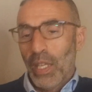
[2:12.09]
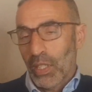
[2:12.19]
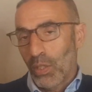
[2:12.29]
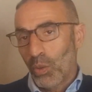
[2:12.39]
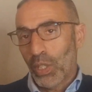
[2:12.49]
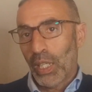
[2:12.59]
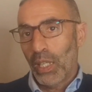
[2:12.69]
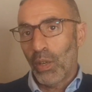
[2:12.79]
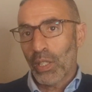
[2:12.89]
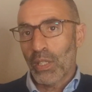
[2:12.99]
et qui ont
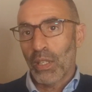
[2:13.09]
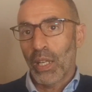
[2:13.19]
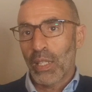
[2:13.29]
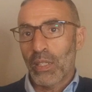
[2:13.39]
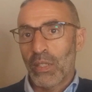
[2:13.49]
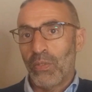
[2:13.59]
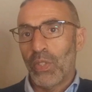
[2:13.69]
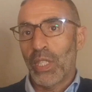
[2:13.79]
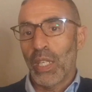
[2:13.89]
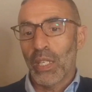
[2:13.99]
créé leur
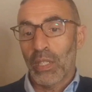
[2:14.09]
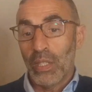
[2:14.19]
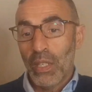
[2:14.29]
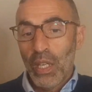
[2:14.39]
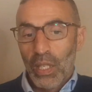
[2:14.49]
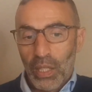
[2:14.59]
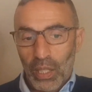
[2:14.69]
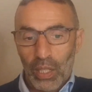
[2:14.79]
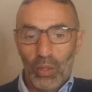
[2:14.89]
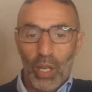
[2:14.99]
activité et qui
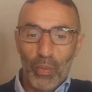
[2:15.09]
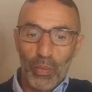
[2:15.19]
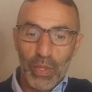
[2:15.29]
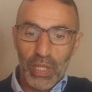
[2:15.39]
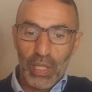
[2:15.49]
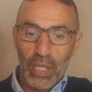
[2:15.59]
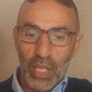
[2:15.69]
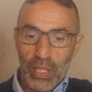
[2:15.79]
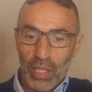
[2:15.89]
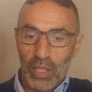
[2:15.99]
créent de la
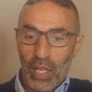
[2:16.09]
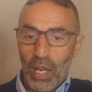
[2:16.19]
publicité, etc.,